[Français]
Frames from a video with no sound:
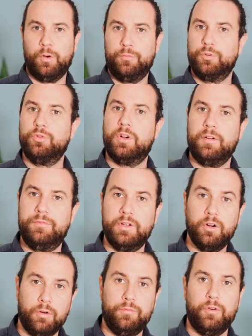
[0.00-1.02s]
En photographie
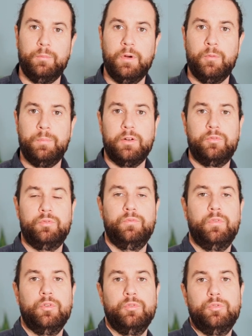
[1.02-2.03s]
grand format, on parle
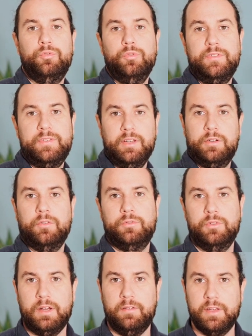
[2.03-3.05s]
souvent de séquence
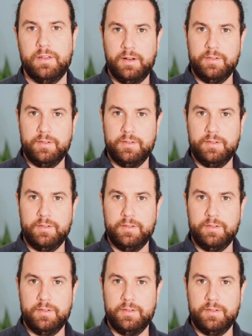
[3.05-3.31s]
de travail.